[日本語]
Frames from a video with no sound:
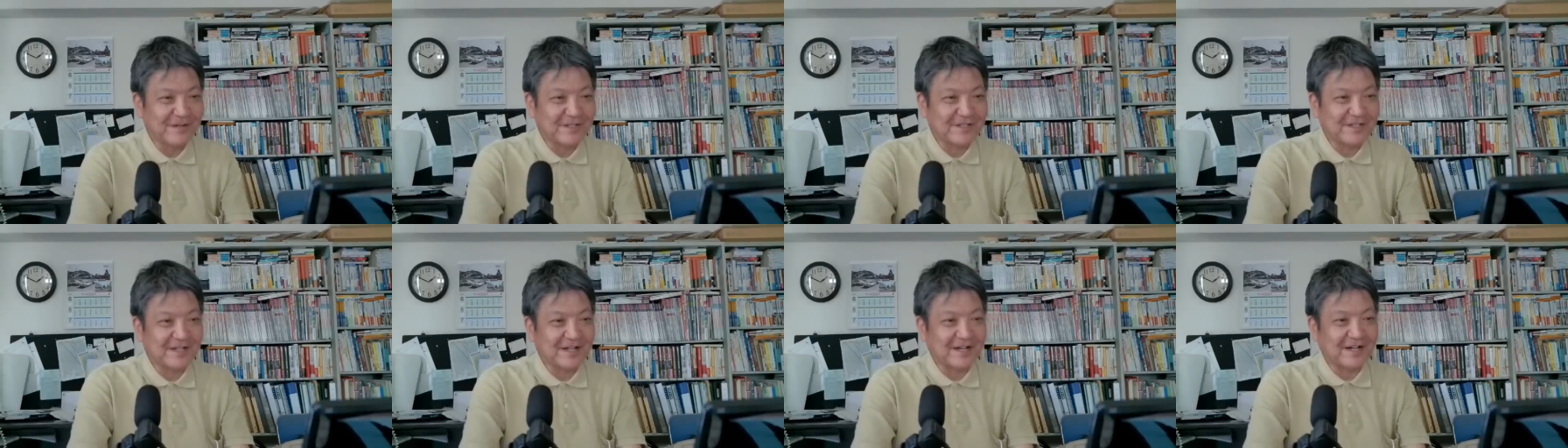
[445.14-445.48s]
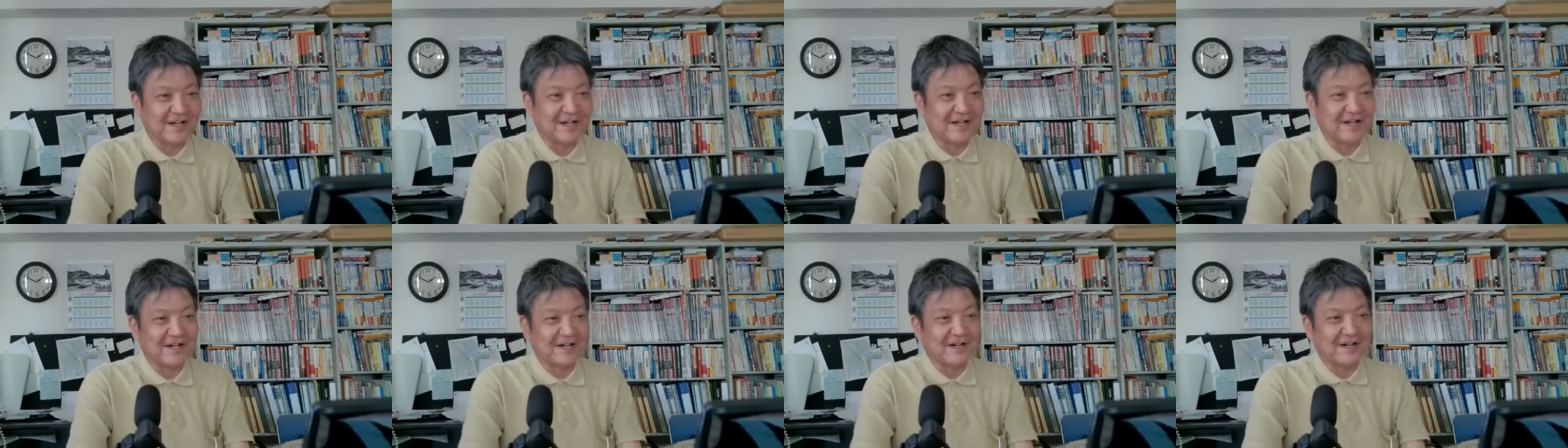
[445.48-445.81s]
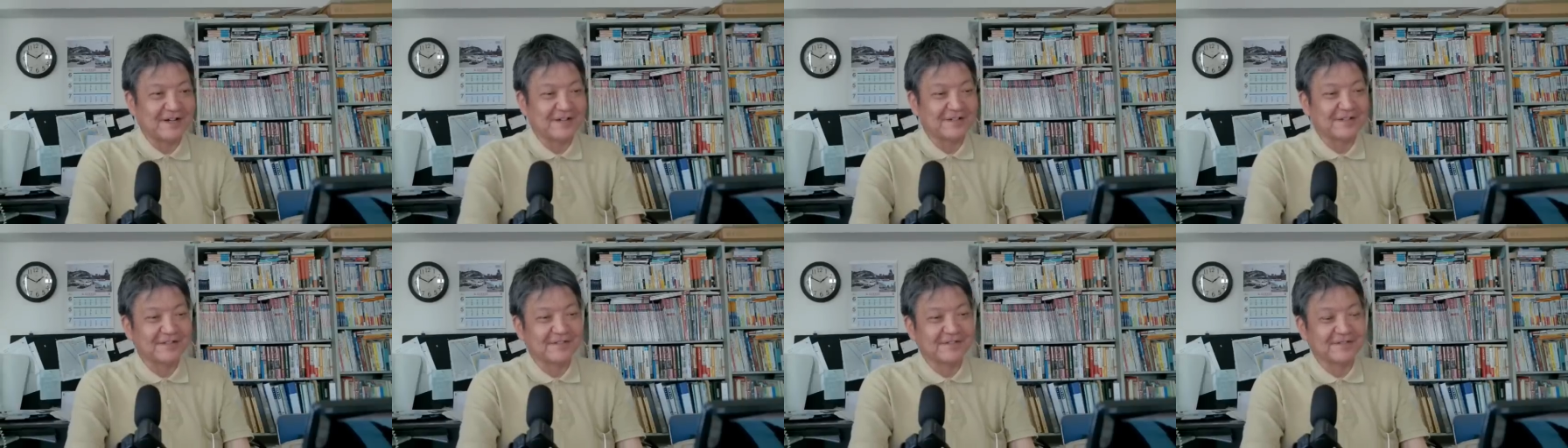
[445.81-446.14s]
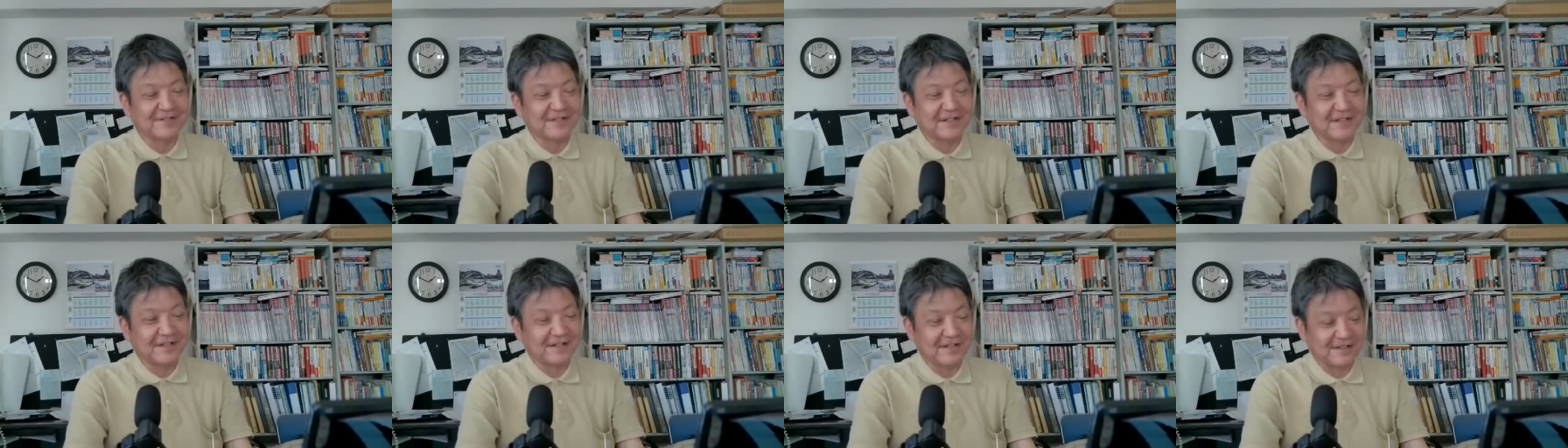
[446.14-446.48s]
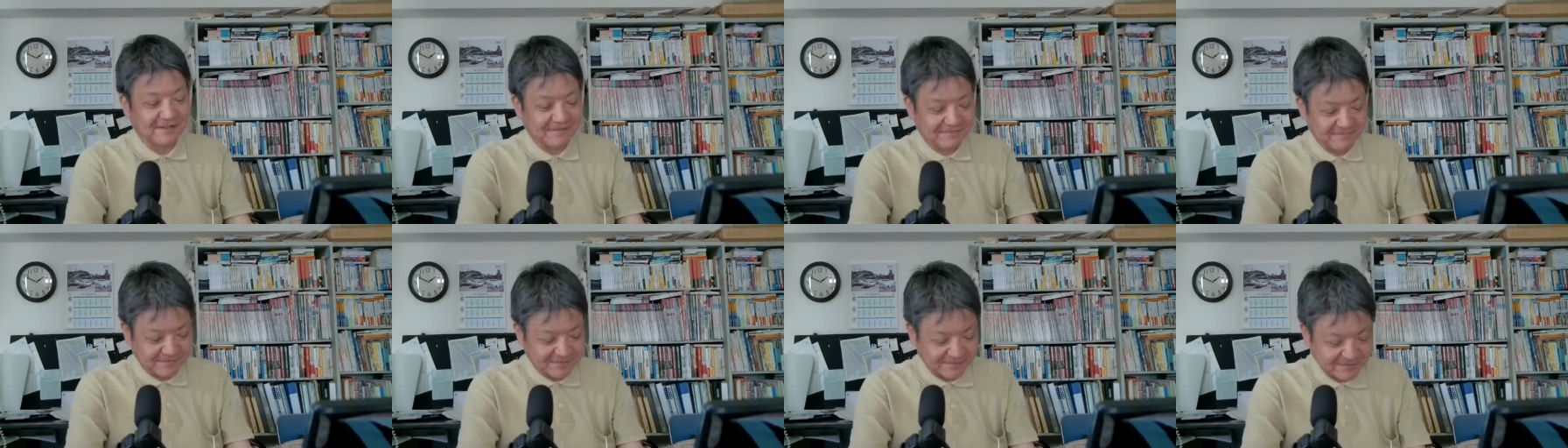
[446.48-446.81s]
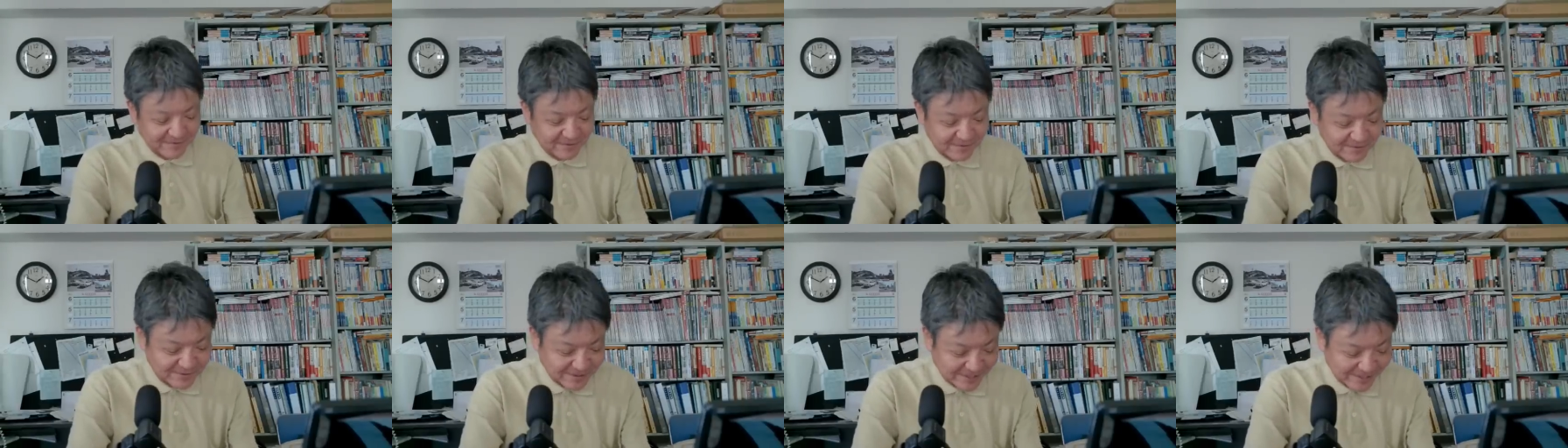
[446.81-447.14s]
またあれですね
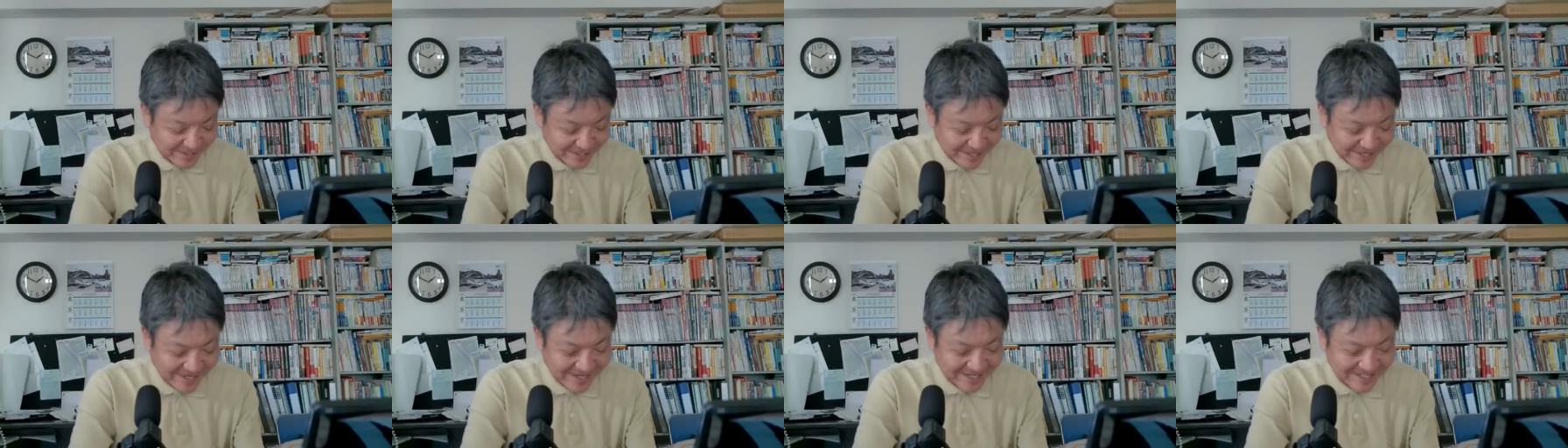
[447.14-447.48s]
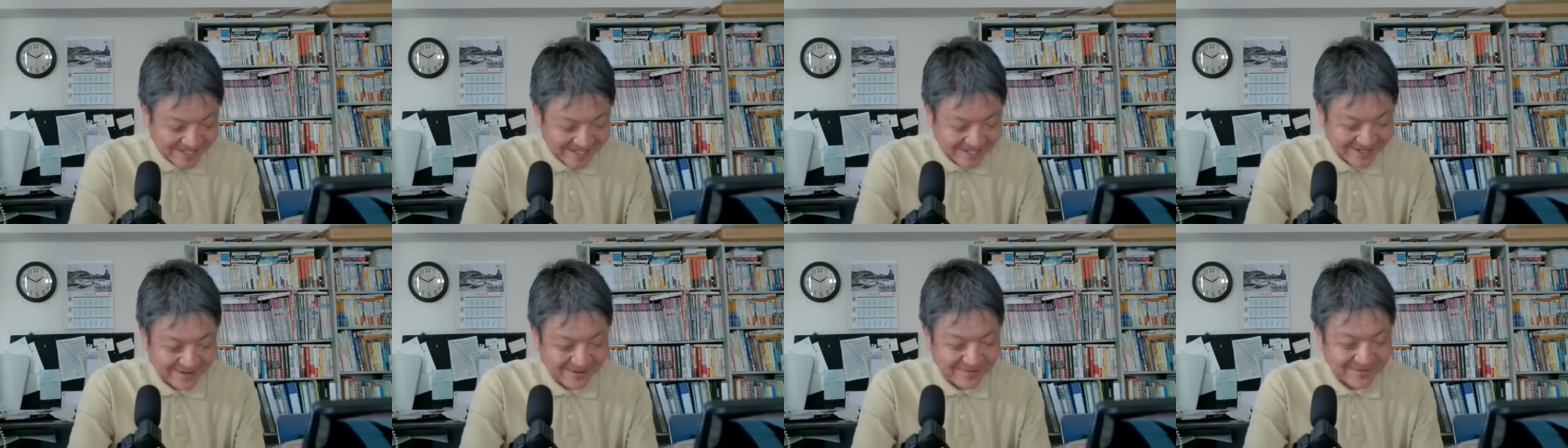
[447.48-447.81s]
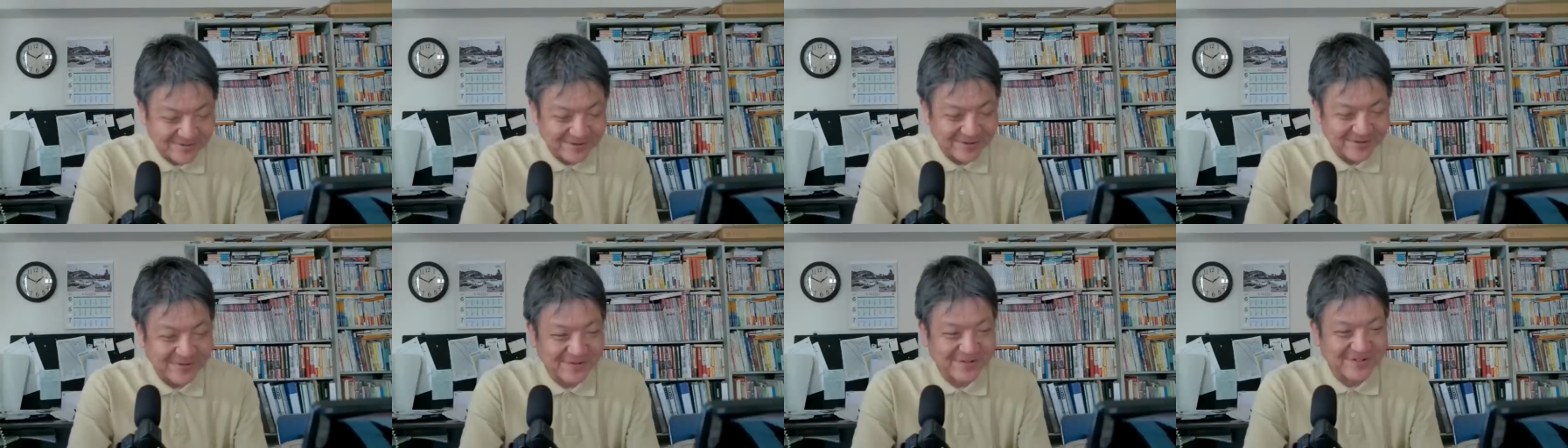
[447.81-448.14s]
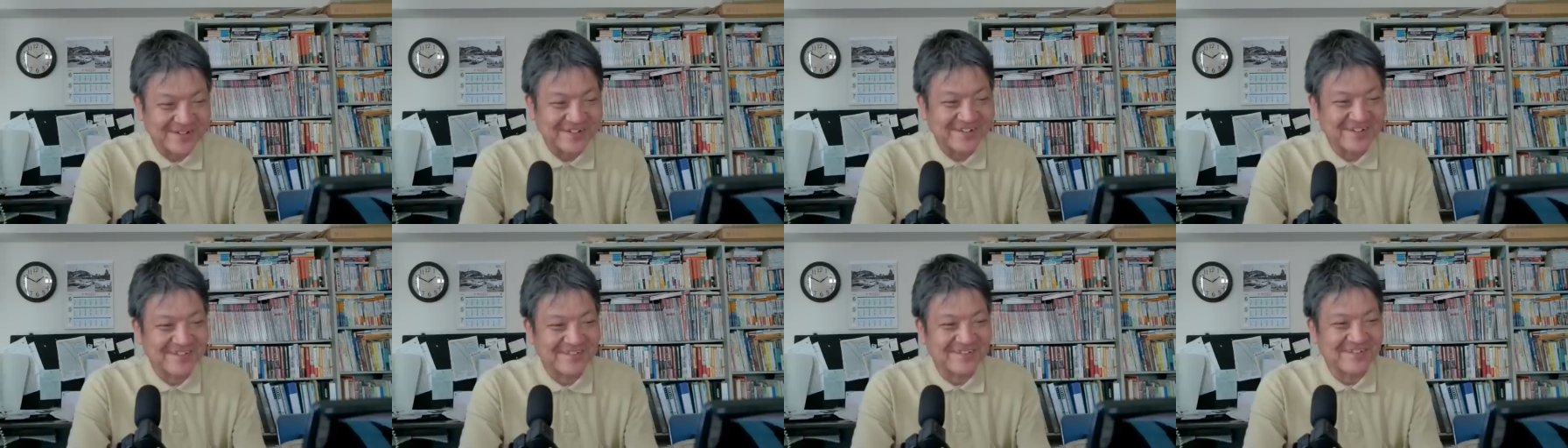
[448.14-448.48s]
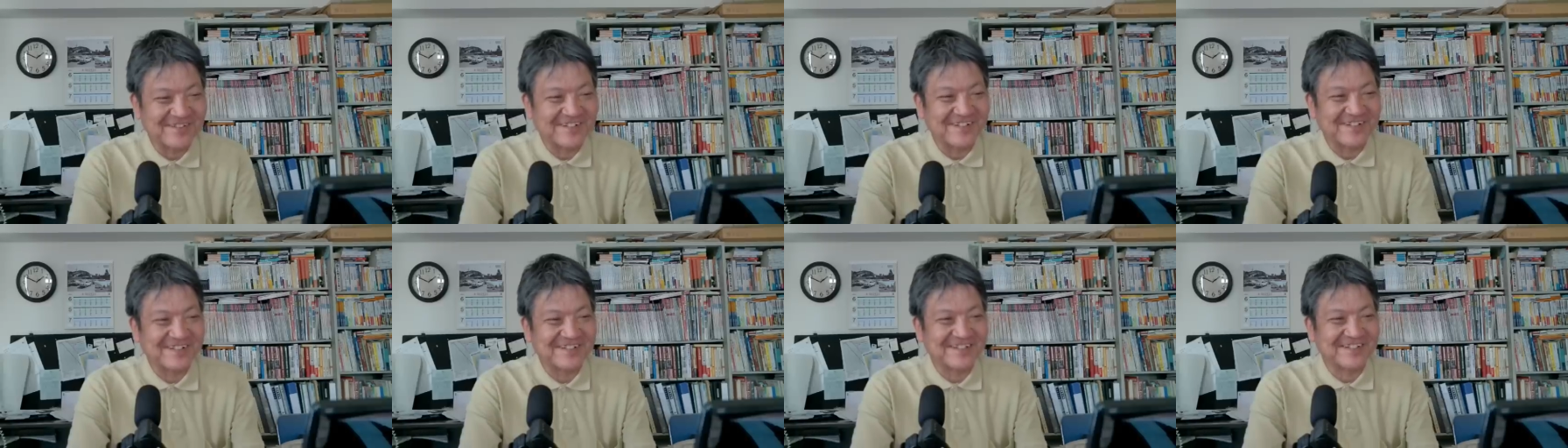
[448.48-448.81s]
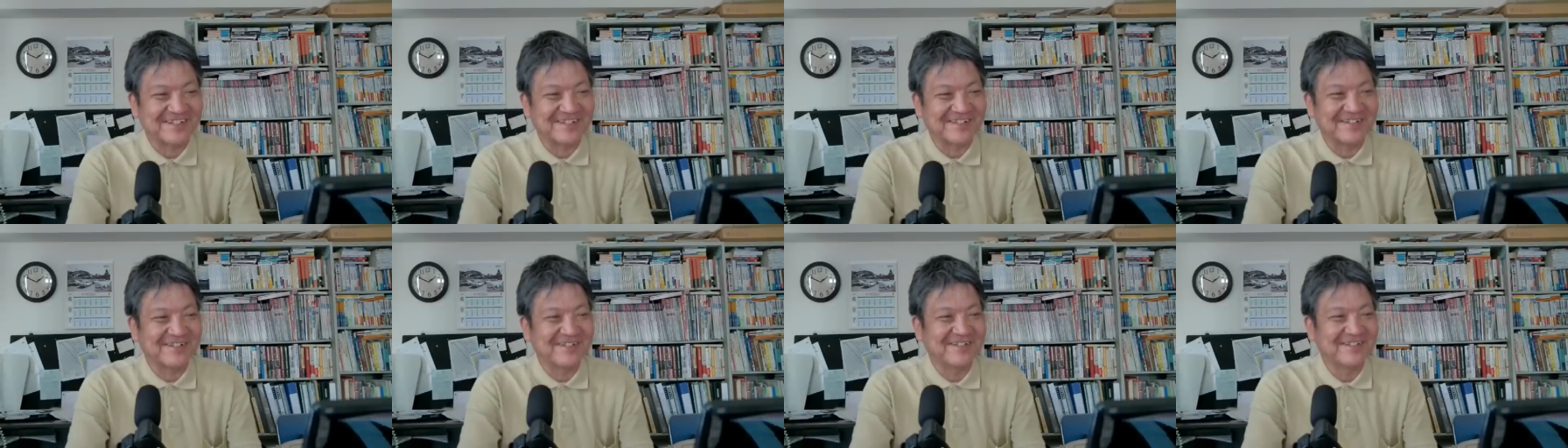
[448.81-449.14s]
ブックオフで出会えたら呼ぶと思いま
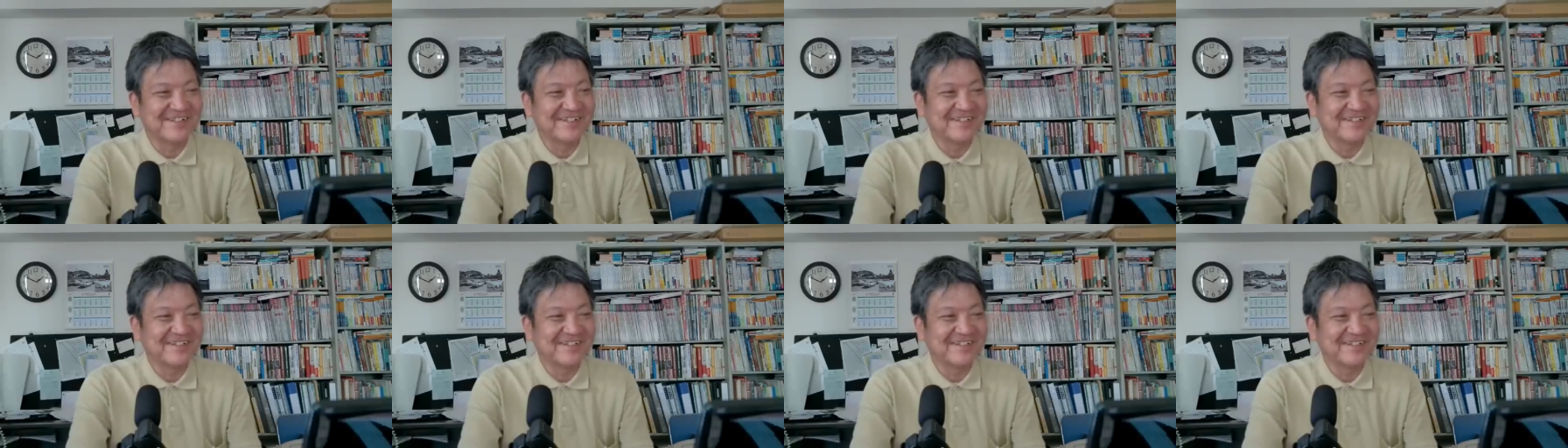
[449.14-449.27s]
すけど、